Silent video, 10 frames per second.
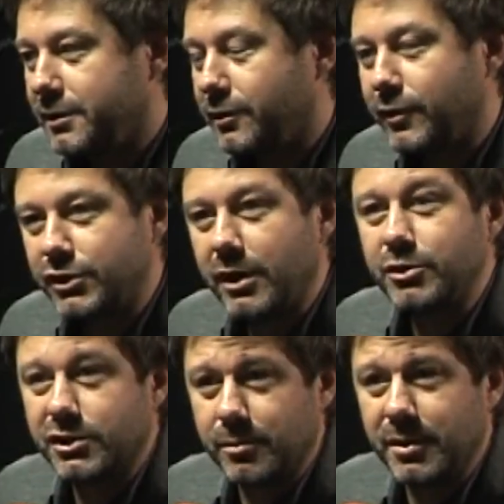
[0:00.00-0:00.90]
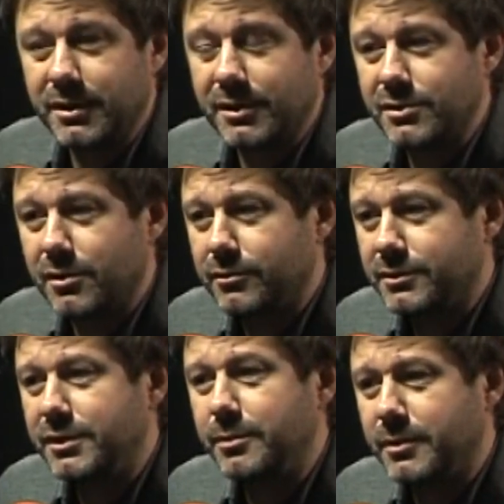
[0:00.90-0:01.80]
kiedy dowiedziałem się, że będę z,
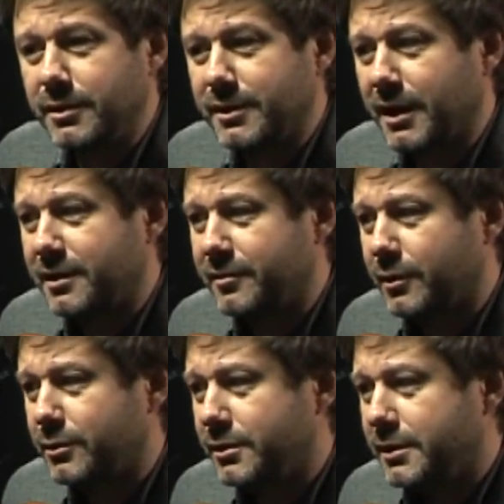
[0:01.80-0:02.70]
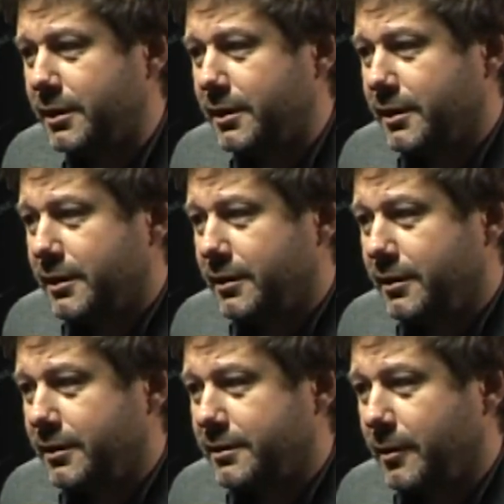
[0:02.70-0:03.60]
nią, z nim e, nagrywał
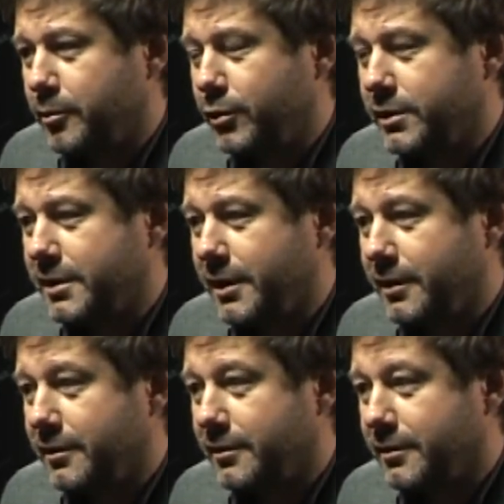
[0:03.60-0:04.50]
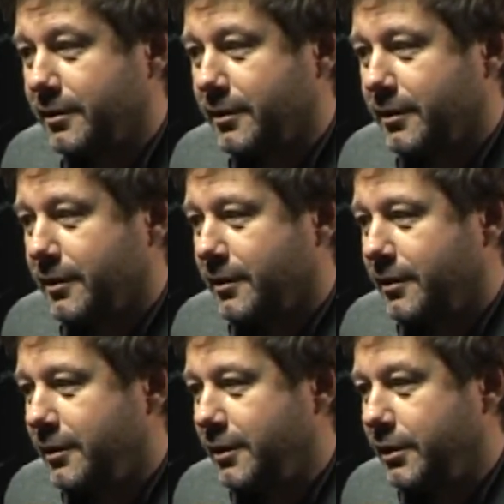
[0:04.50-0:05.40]
e, tę płytę
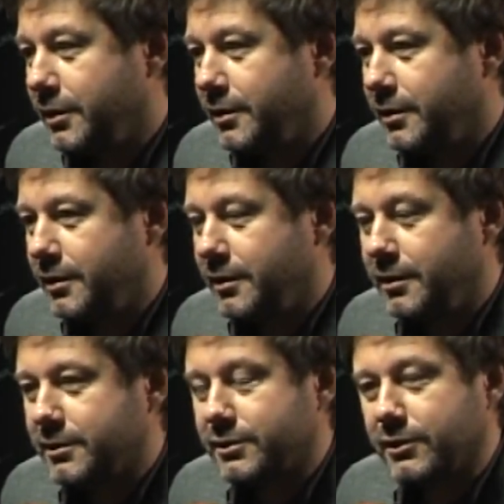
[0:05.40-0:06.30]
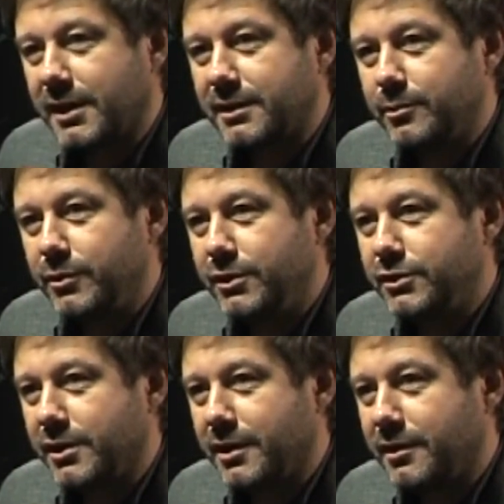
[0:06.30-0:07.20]
i, i co za tym
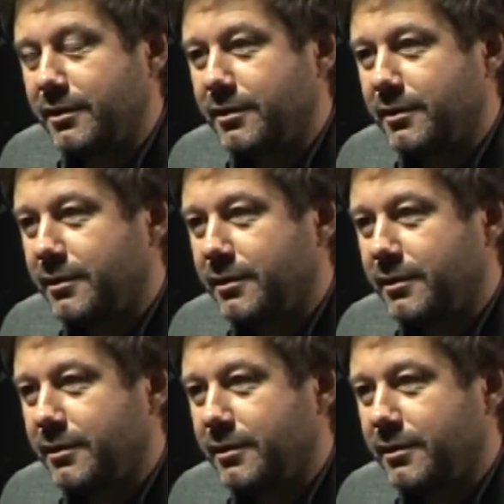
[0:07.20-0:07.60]
idzie,